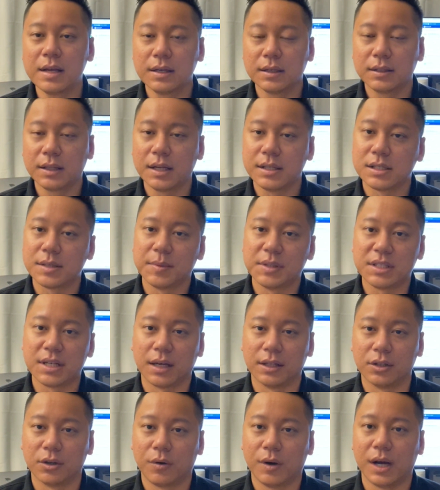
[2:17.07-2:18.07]
那你这么
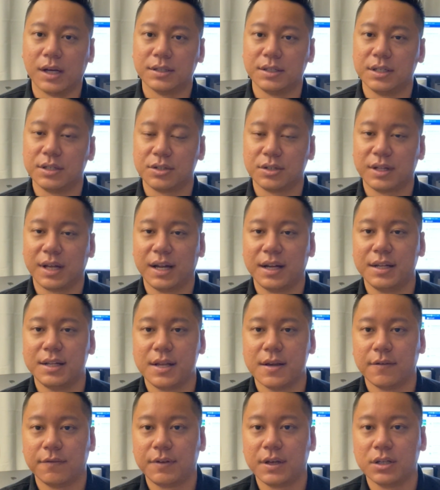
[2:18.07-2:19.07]
想的话，其实它的
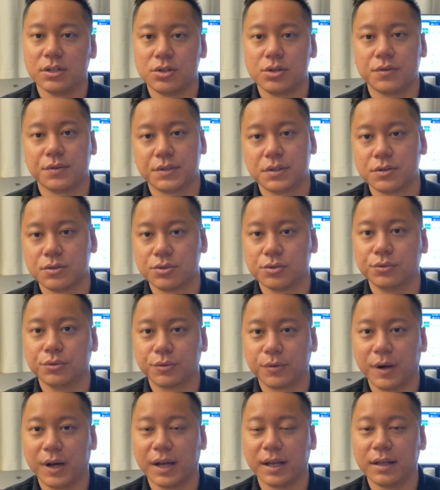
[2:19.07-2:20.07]
年费只有四十五
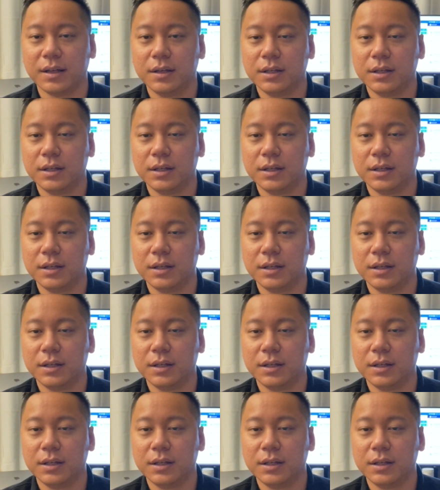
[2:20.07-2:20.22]
块。